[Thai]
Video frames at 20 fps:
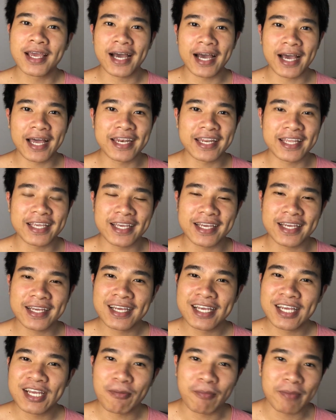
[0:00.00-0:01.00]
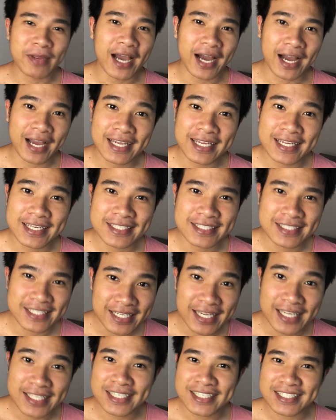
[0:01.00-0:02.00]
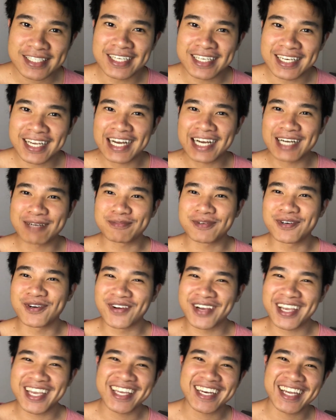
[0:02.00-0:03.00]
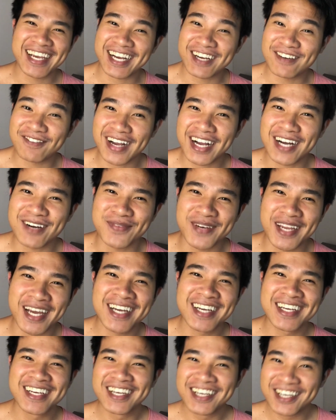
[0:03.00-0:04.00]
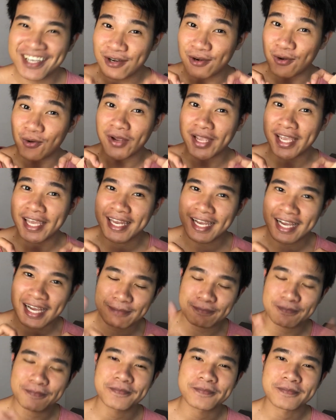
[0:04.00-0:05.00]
อันนี้ไม่อยากให้ซีเรียสจริงๆนะครับโอเคนะขำๆนะโอเคนะครับ